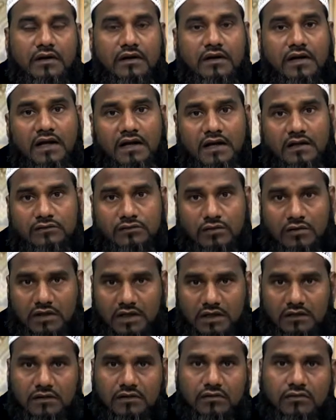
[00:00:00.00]
లైలతుల్
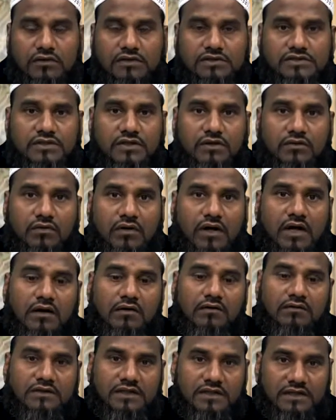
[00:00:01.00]
కదర్ గురించి
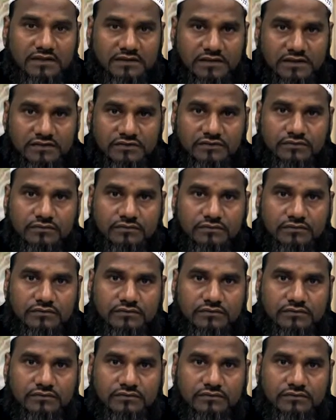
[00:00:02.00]
ఖురాన్లో తెలియజేస్తూ